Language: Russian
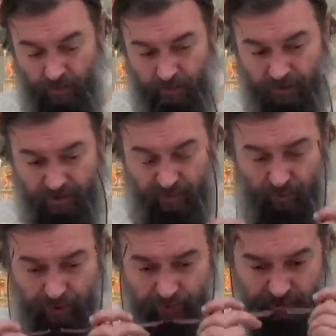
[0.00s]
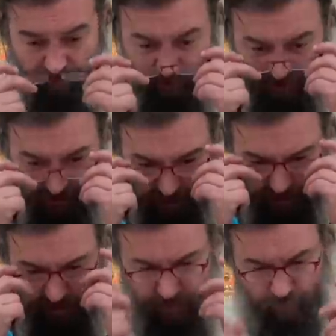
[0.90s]
Значит, то, что мы читали
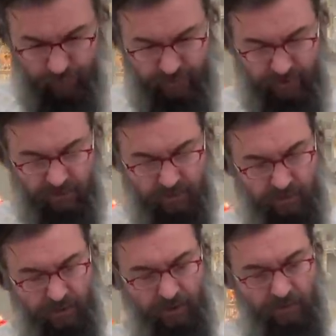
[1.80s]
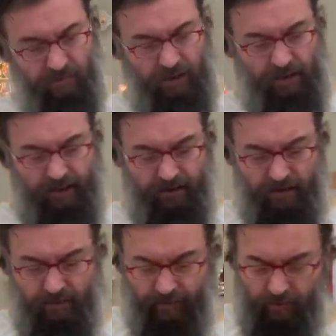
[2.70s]
на службе,
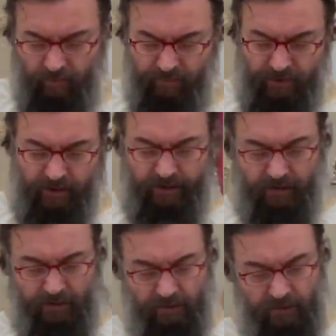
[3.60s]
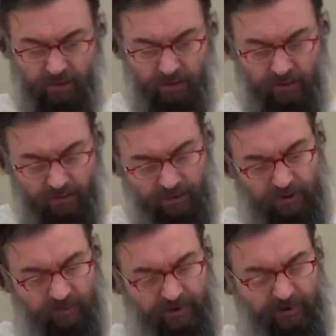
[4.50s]
Малахия, пророк Малахия. Значит,
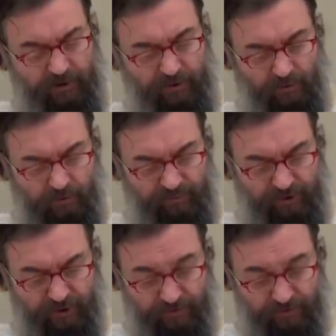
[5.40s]
смотрите, что он пишет.